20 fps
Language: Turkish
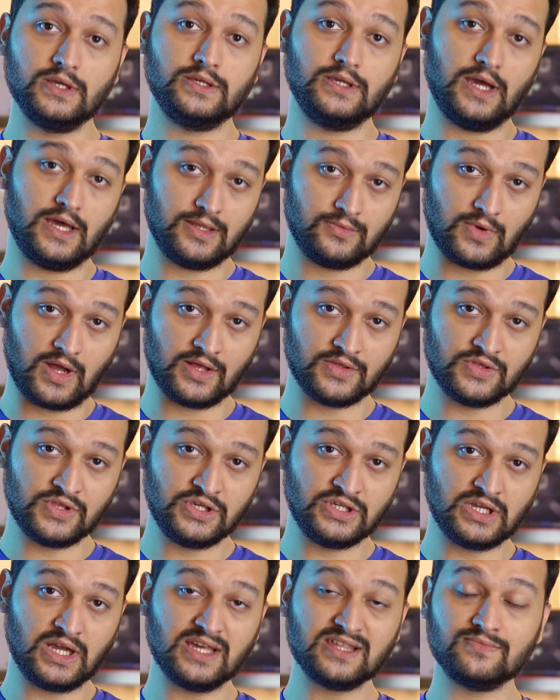Yani
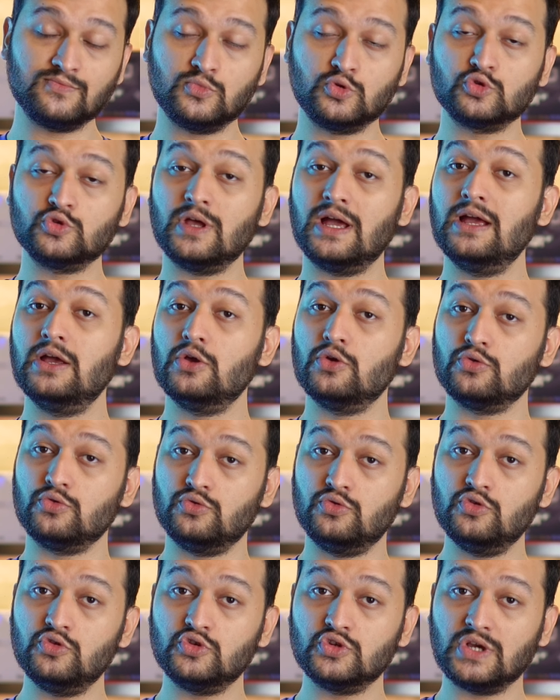anlayacağınız burada
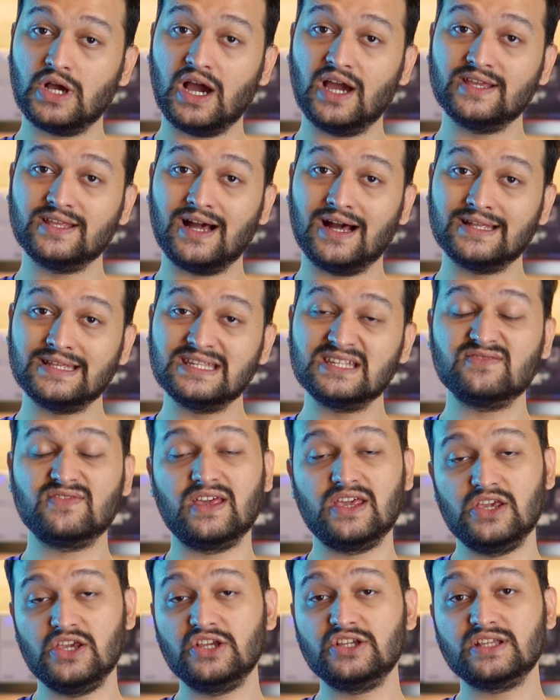güç kaynağınız
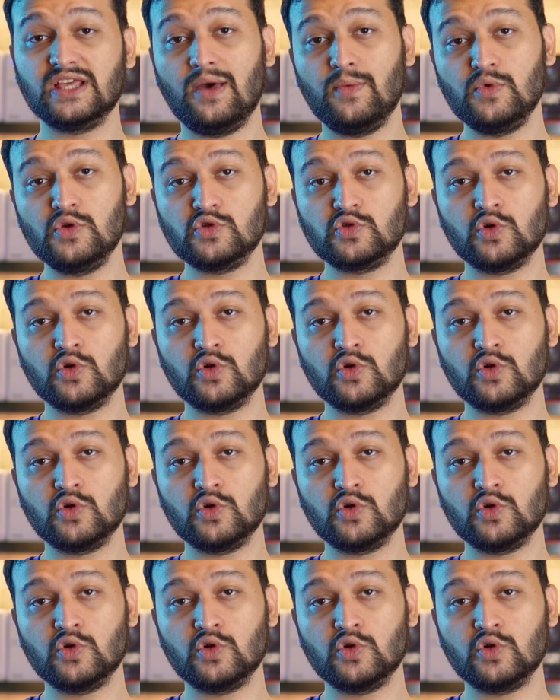ve işlemci